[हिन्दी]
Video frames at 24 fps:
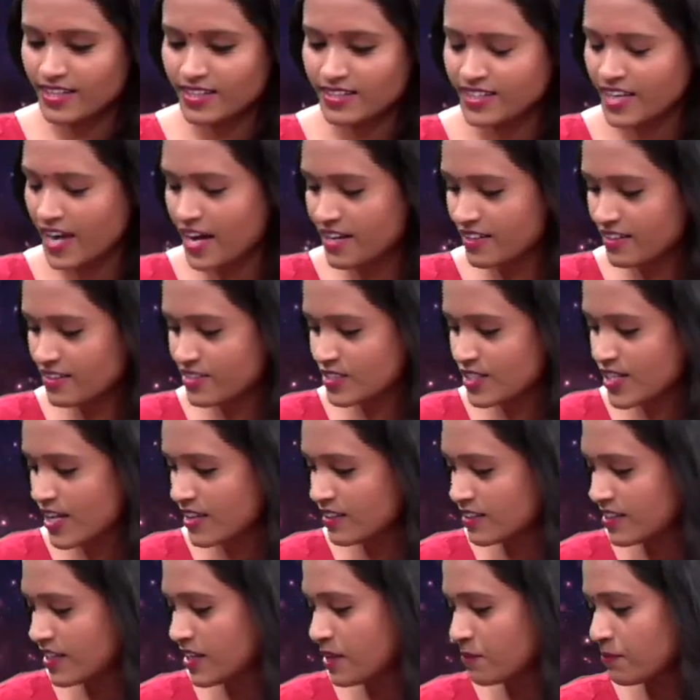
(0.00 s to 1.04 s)
क्या एनर्जी
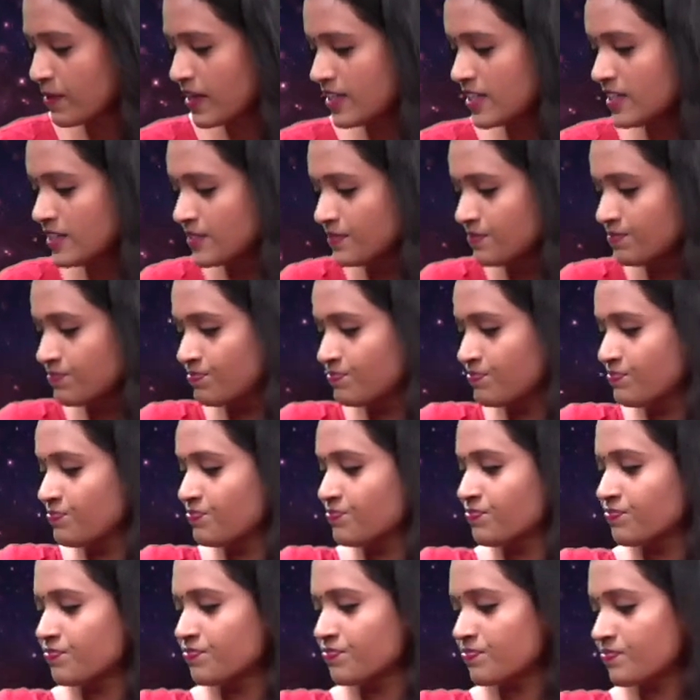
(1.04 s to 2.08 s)
आती है हमारी
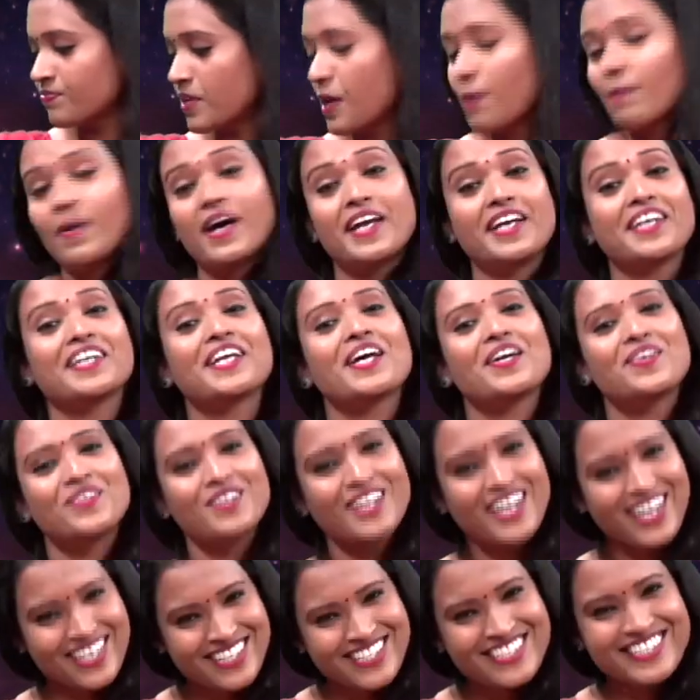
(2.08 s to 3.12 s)
हमारे टैरो
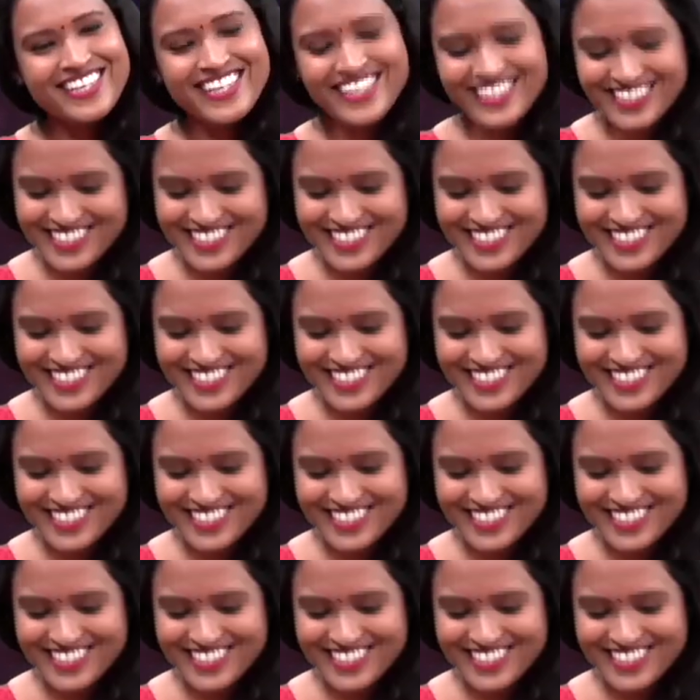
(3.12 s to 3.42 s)
कार्ड्स की